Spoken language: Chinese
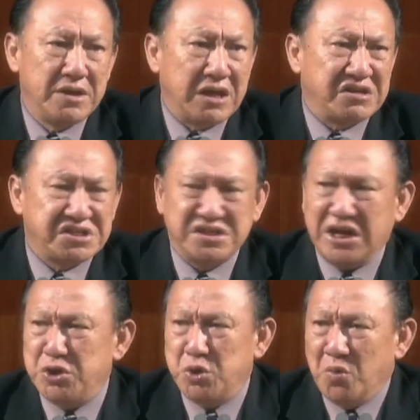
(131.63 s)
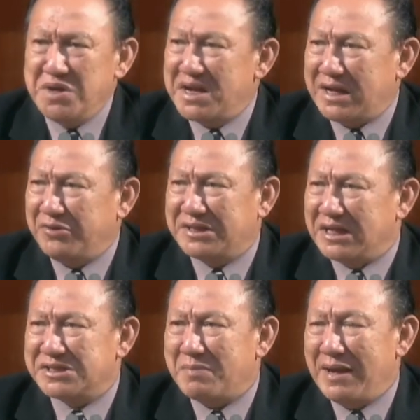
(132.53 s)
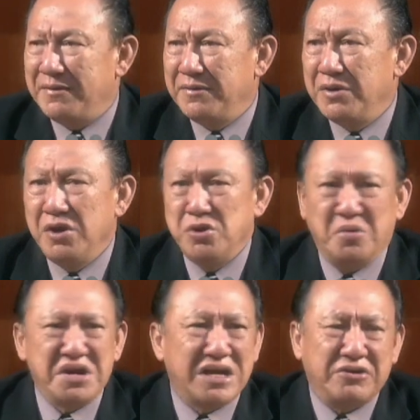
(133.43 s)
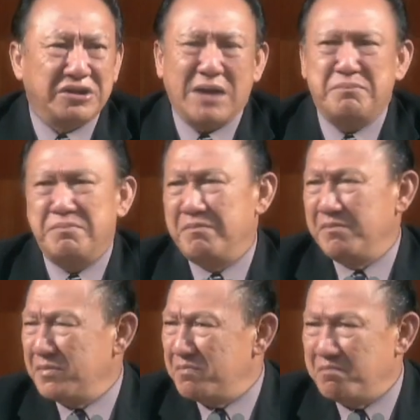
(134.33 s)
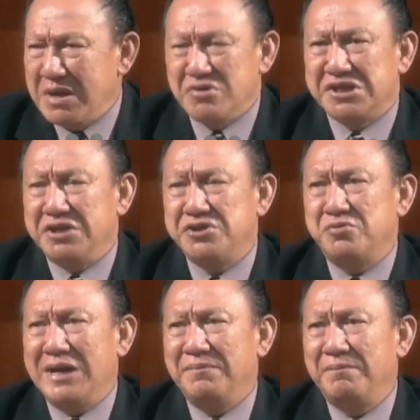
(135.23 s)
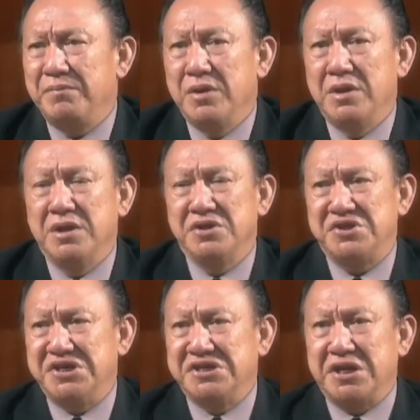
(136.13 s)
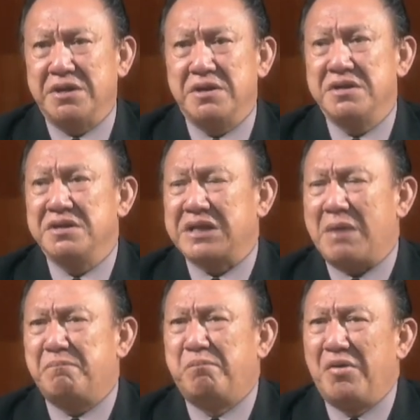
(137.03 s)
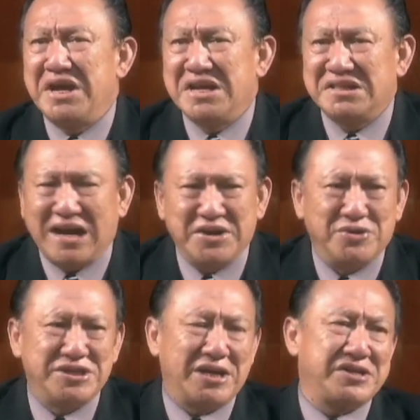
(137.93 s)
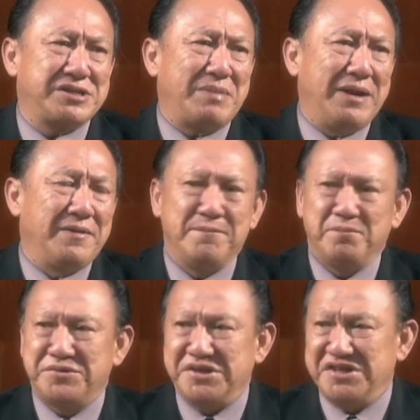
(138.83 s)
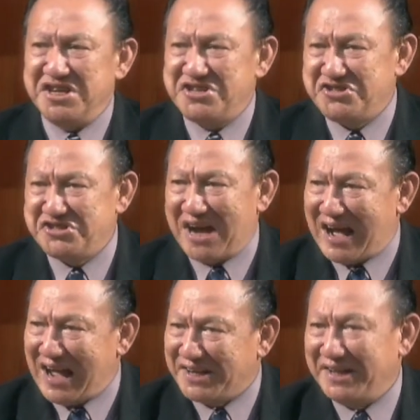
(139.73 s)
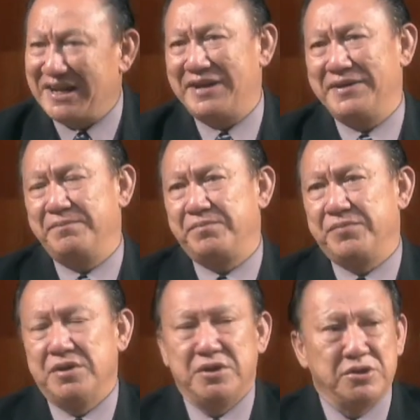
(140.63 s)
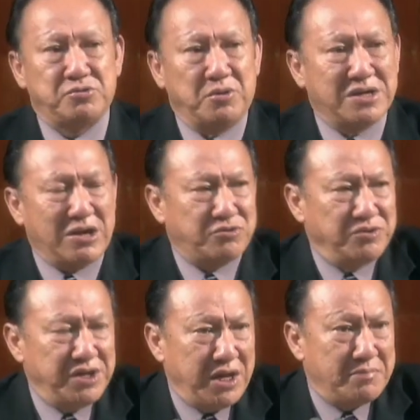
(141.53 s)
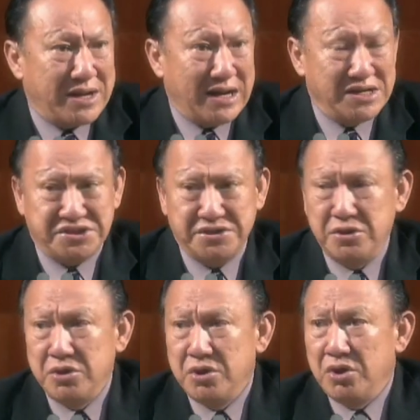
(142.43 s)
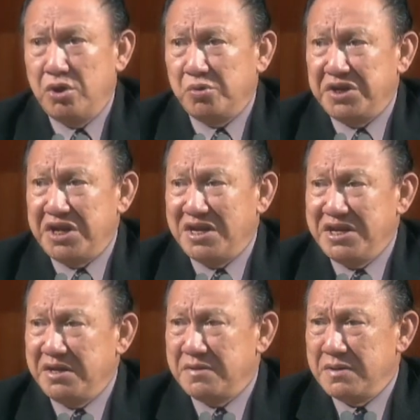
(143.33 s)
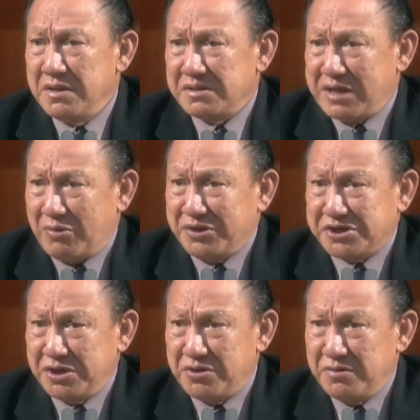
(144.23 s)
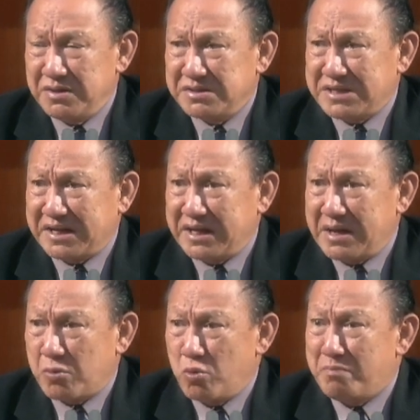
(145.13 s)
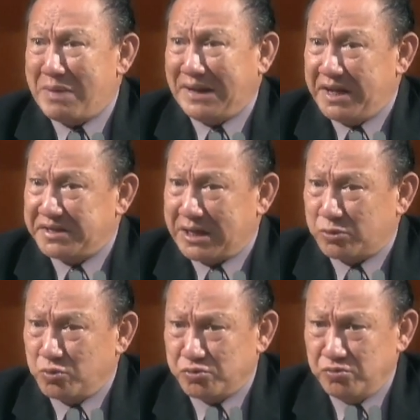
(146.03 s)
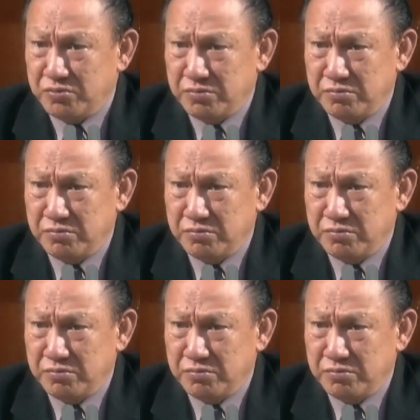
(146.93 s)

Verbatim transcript: 但是他永远感到他失败，永远感到他没有成就感。其实呢，他不应当有这样的失败，这是你加害给他的。所以我告诉你，你们的孩子，如果年龄到的时候，再给他过半年才读书，